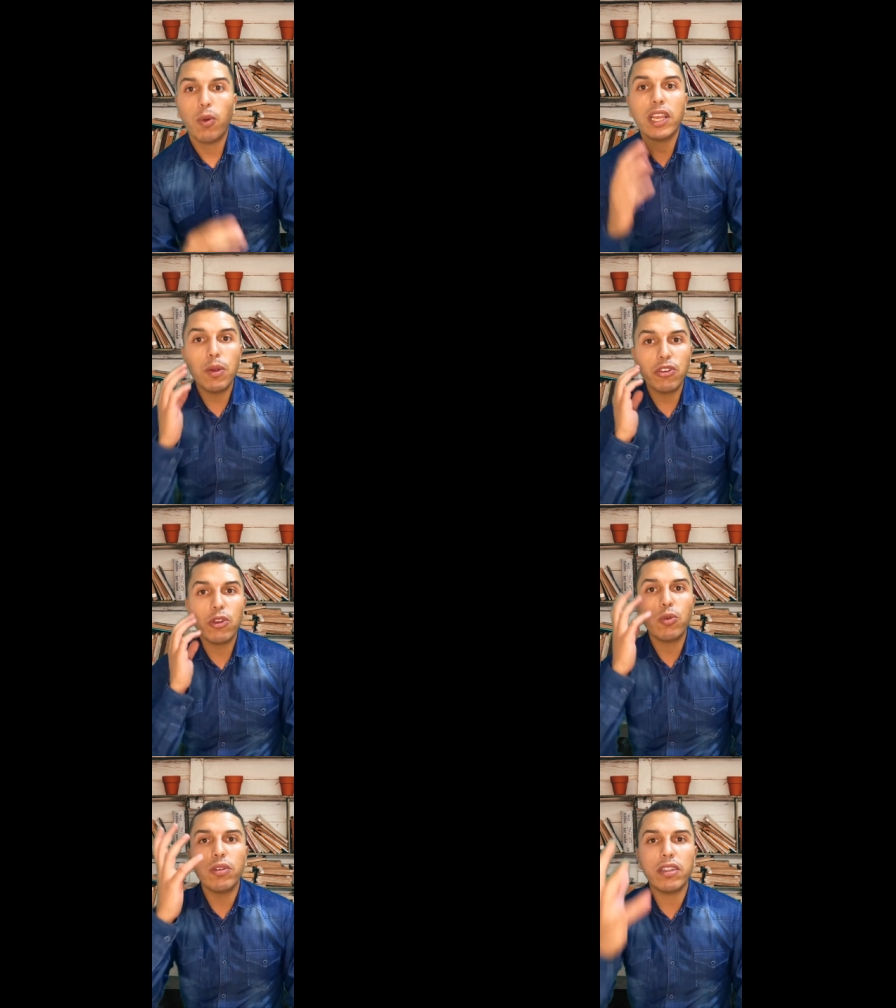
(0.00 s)
ولكن
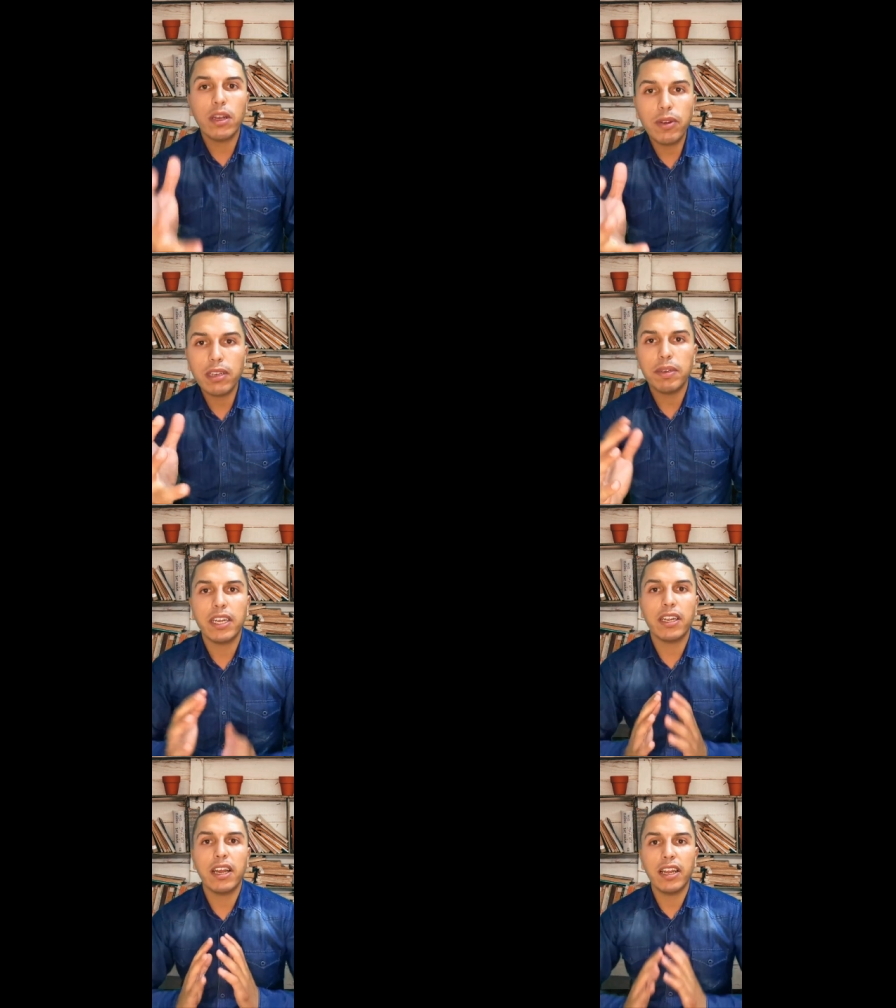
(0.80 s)
واش يكون عندنا وعي
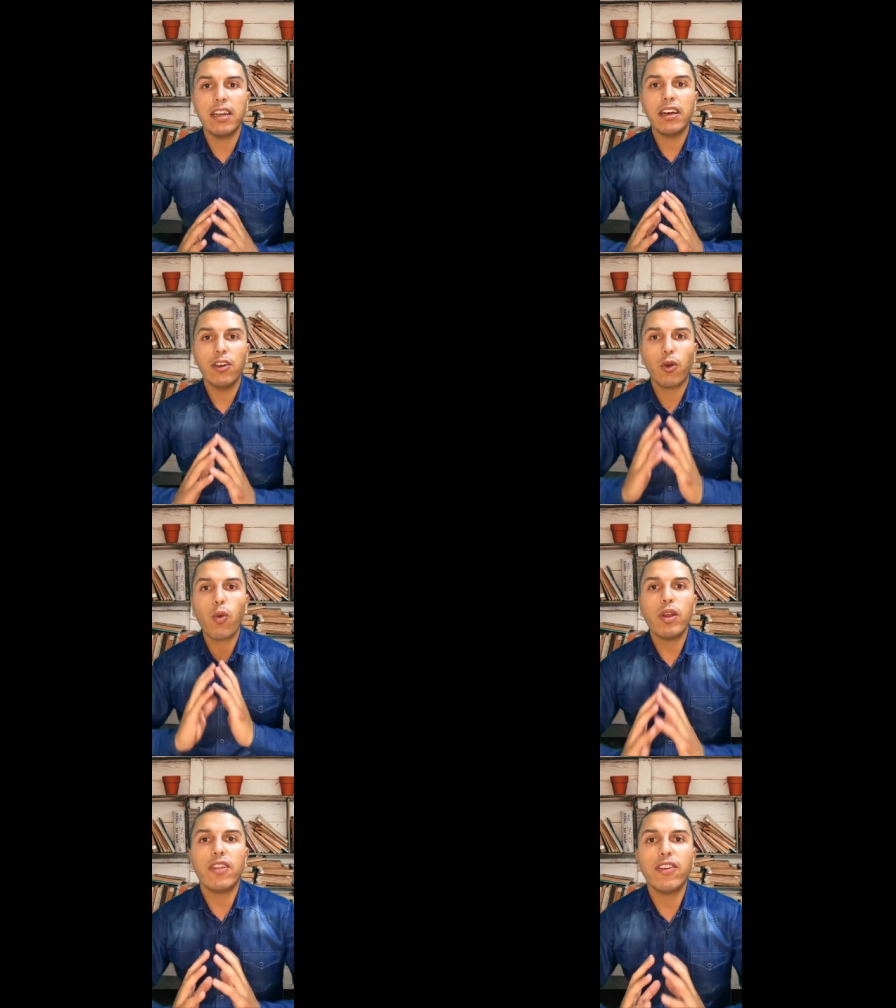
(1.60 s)
باننا حنا
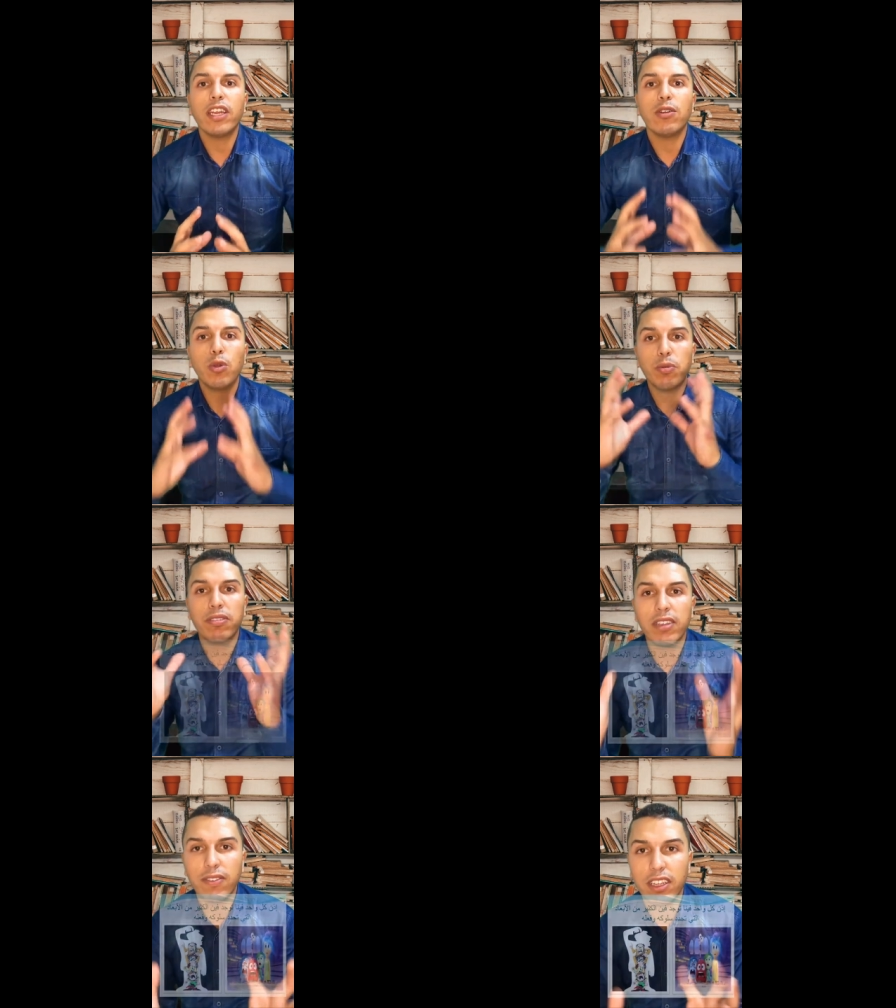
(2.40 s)
كل واحد فينا عنده
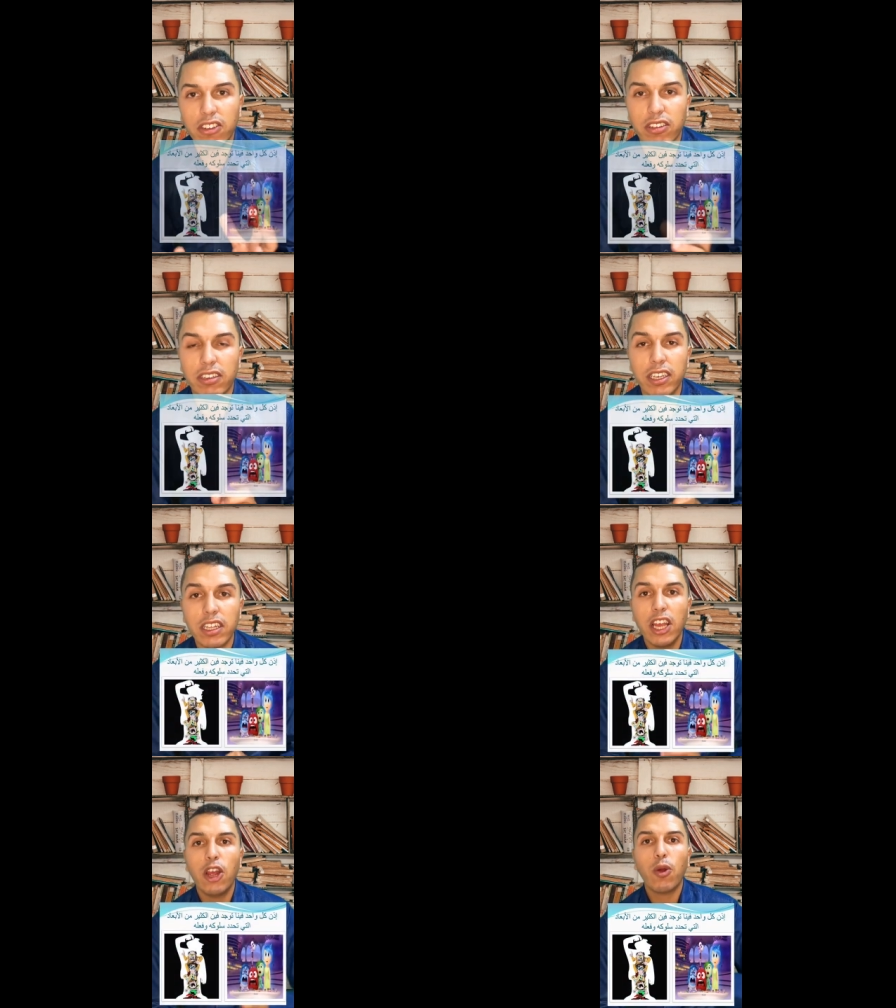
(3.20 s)
بزاف ديال
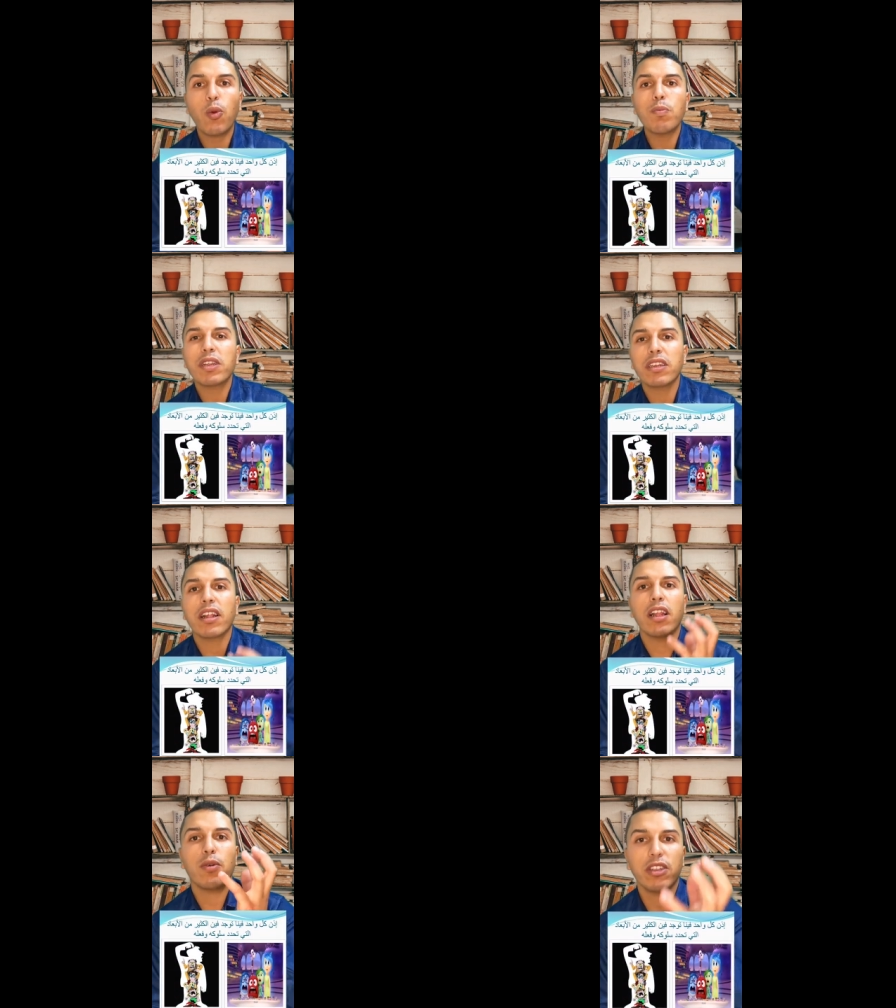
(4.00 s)
الشخصيات كل مره
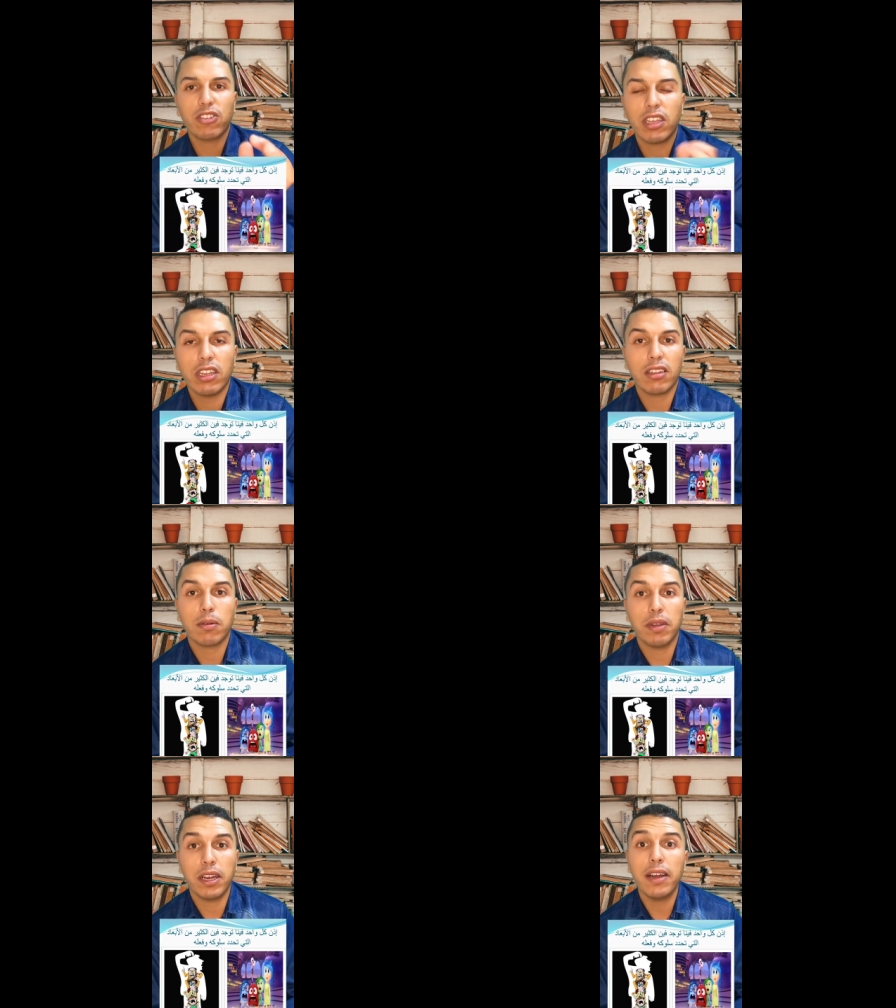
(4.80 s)
تيطلع واحد الشخصيه
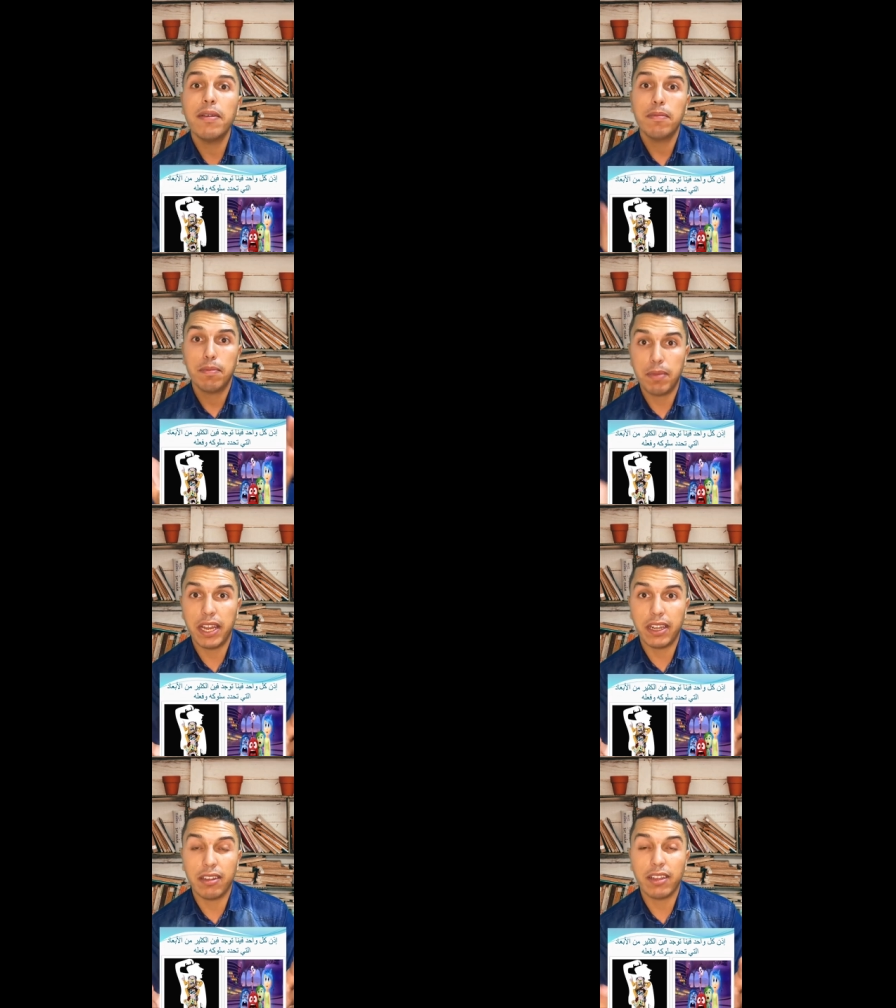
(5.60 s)
كيضر بها
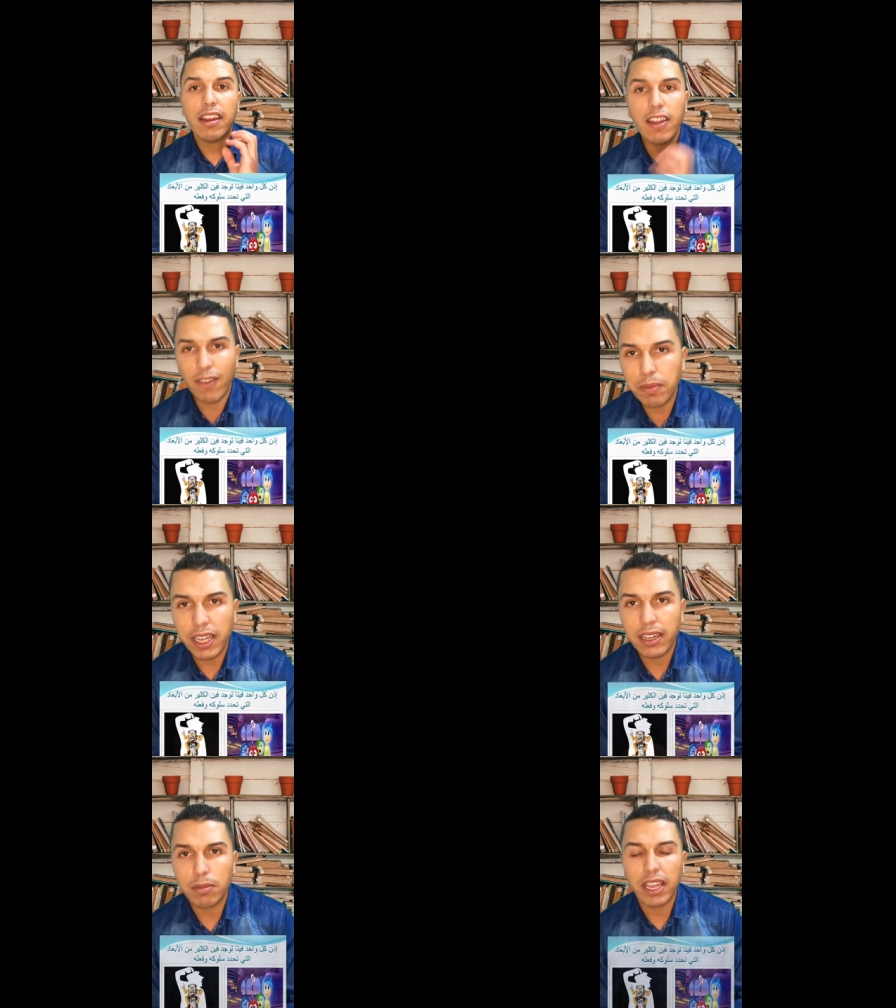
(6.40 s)
مع الناس الا
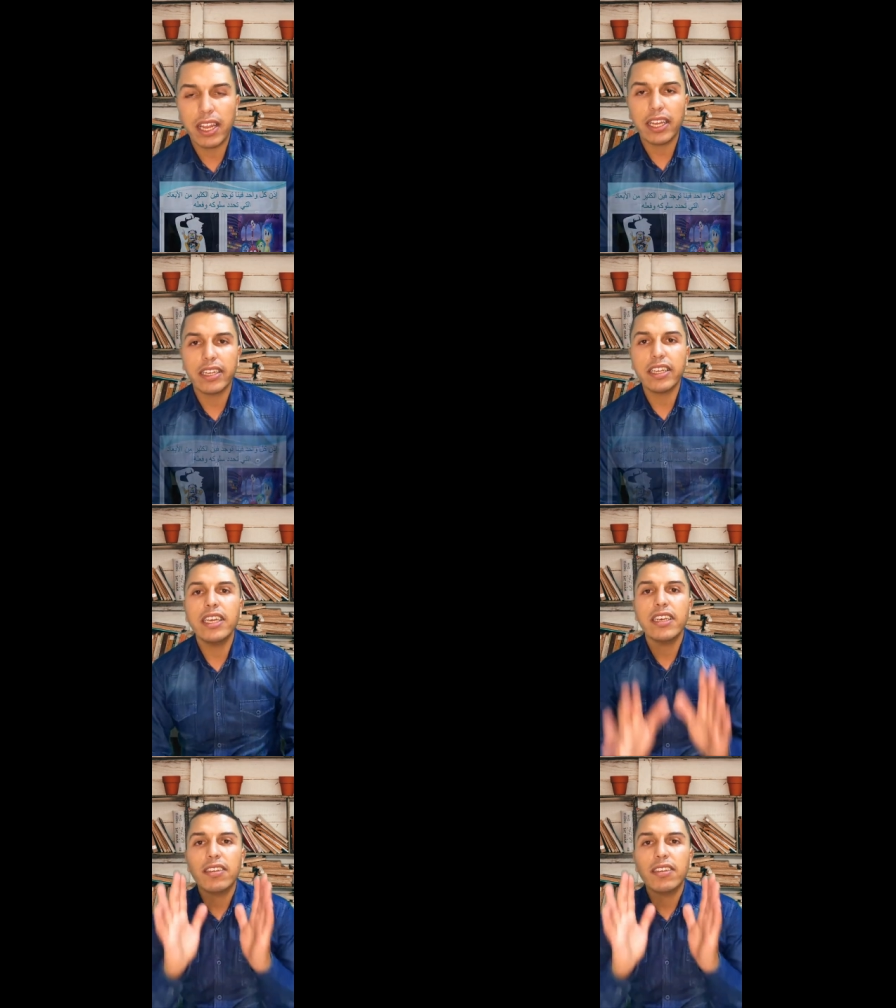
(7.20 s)
فهمنا هذه المساله هذه